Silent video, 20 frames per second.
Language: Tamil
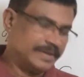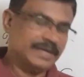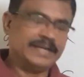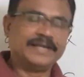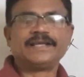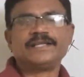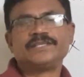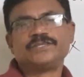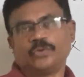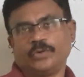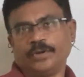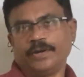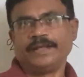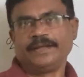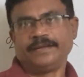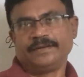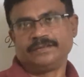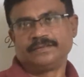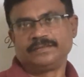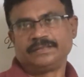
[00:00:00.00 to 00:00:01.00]
விளக்கி
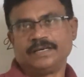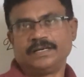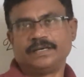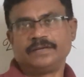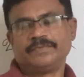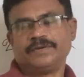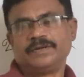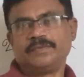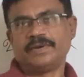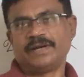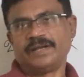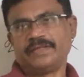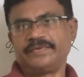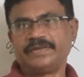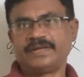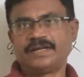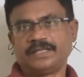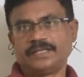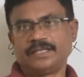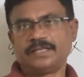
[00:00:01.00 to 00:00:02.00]
சொன்னேன் கணவன் மனைவி
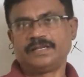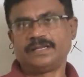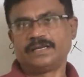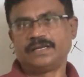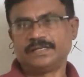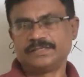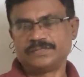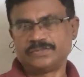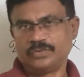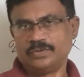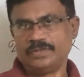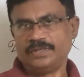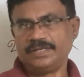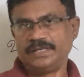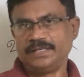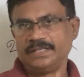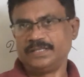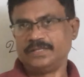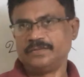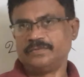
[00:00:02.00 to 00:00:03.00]
கதையெல்லாம் சொல்லி
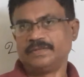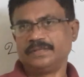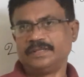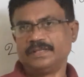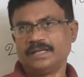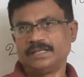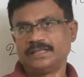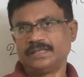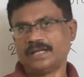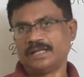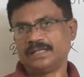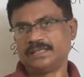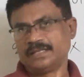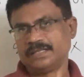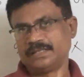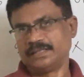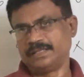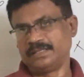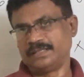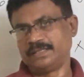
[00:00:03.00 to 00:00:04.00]
இந்து வந்தால் தாத்தா
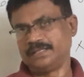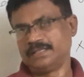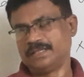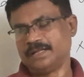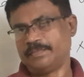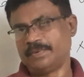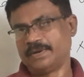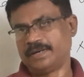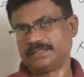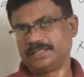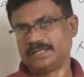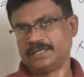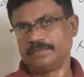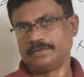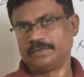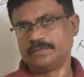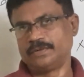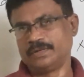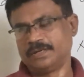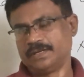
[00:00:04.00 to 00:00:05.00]
தீத்தி தான் பக்கத்தில்
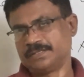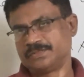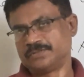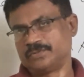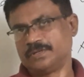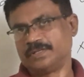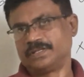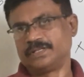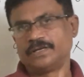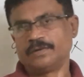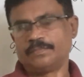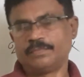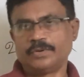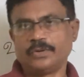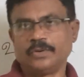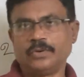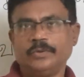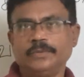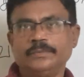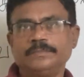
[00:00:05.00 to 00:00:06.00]
வரும்னு எல்லாம்
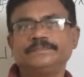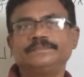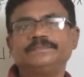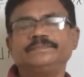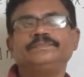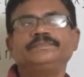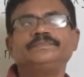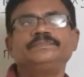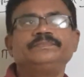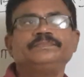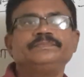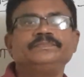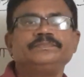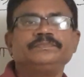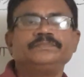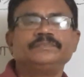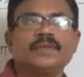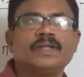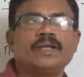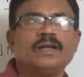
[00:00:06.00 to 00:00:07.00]
சொன்னதுக்கப்புறம்
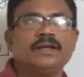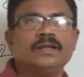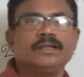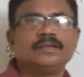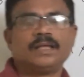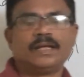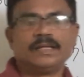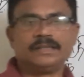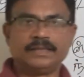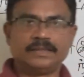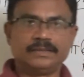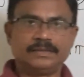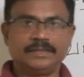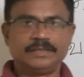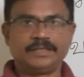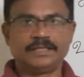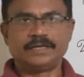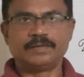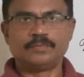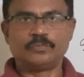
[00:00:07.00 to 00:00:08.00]
தாத்தா
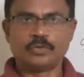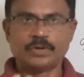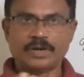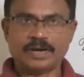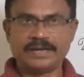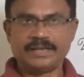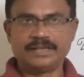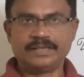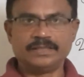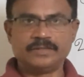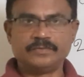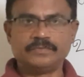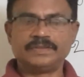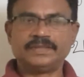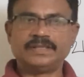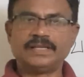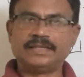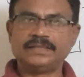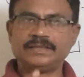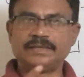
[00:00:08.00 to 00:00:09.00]
தீத்திக்கு முன்னாடி இந்து
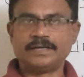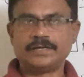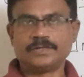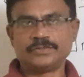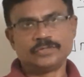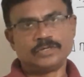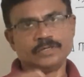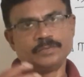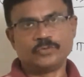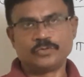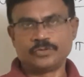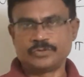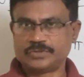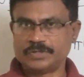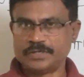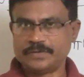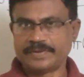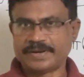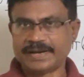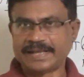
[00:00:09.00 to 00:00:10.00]
வந்தால் அது ரெண்டு சொல்லி மூணு
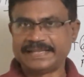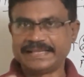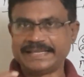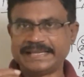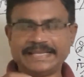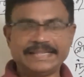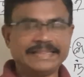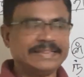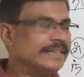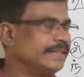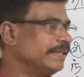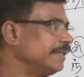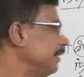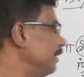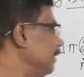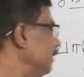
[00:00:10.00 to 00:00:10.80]
சொல்லி வராது இந்து